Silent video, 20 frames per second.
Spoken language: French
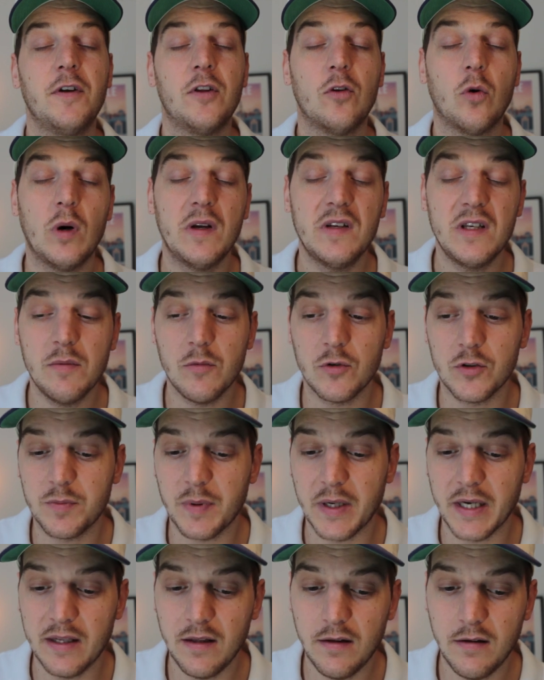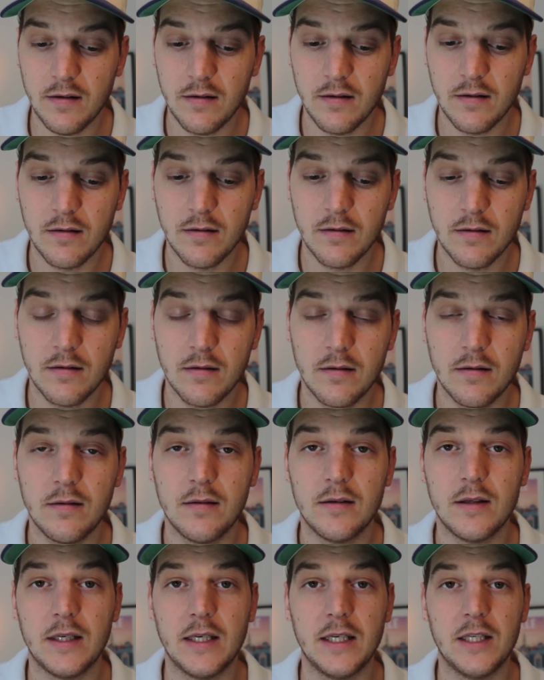fait troisième en sprint
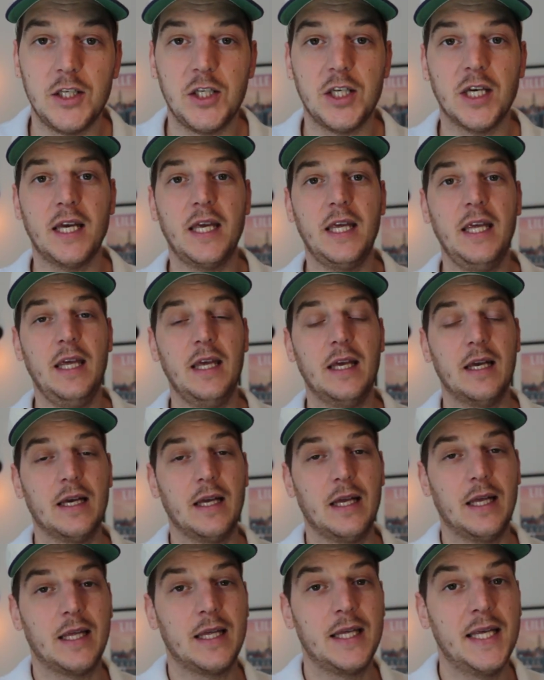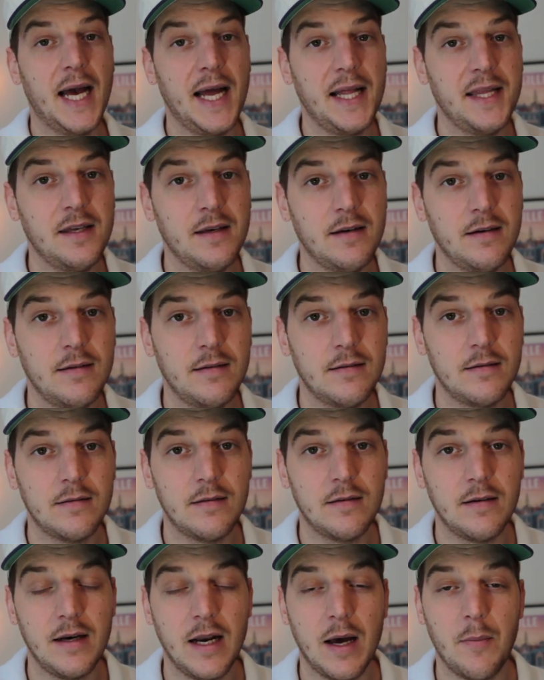et Thierry gagne
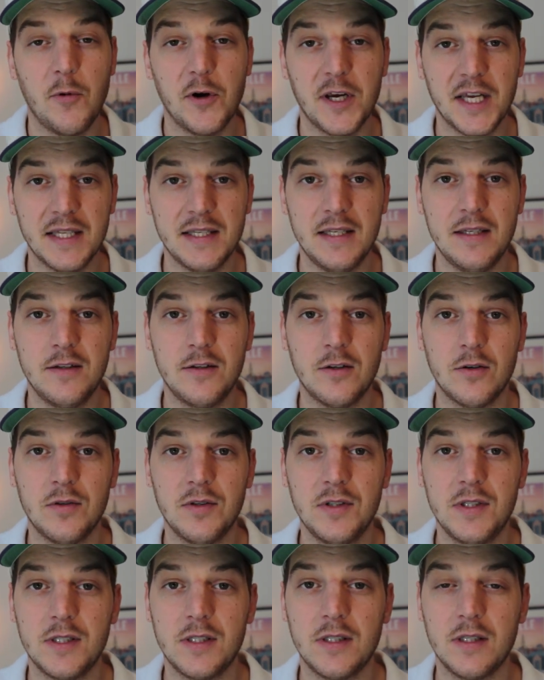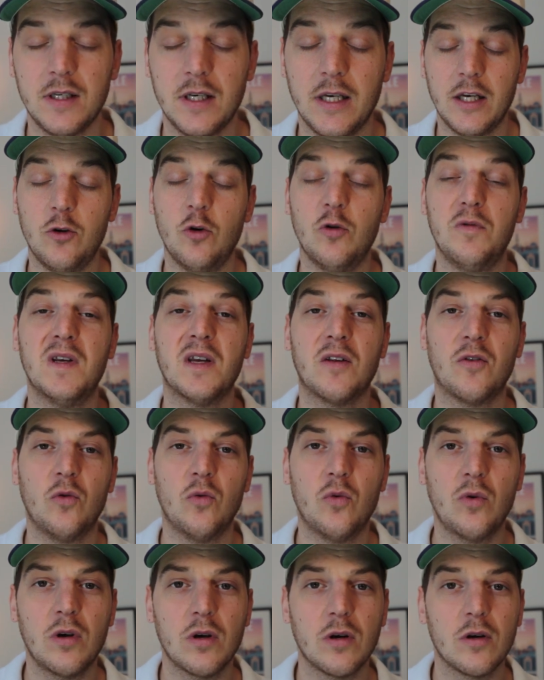la moyenne distance et devient
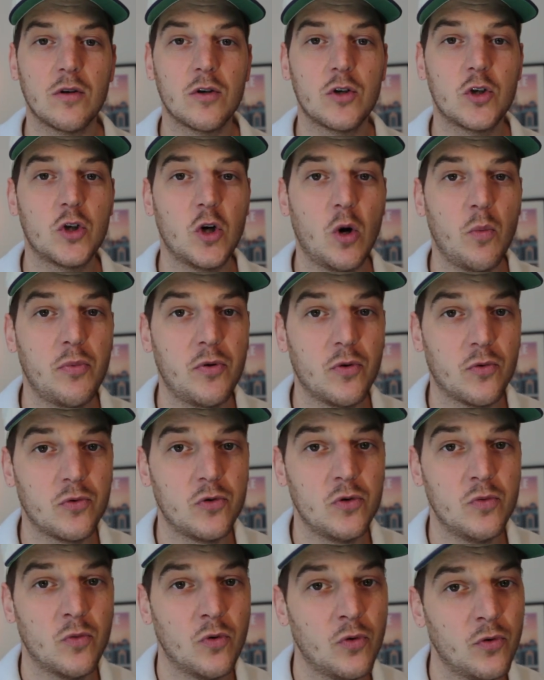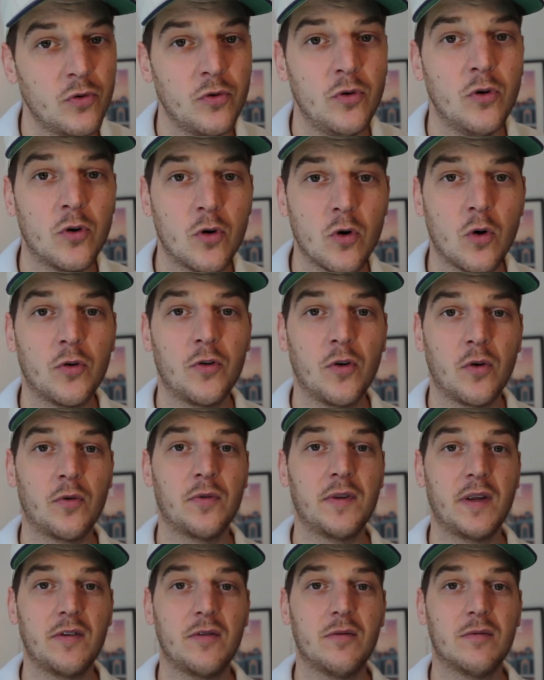donc champion du monde de course
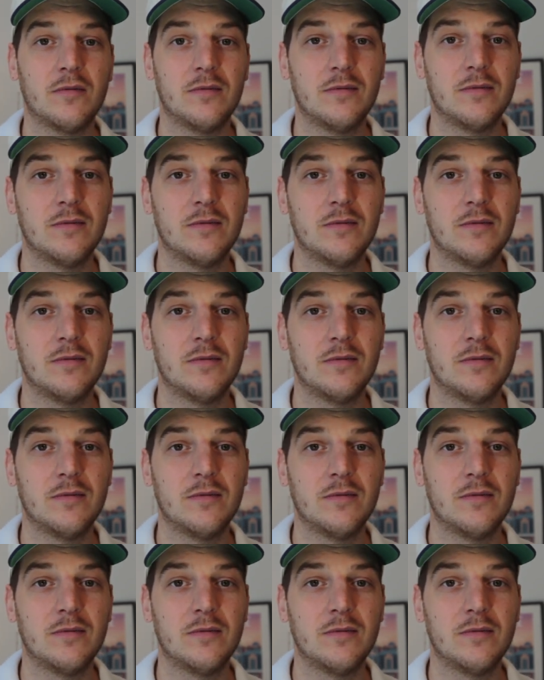d'orientation.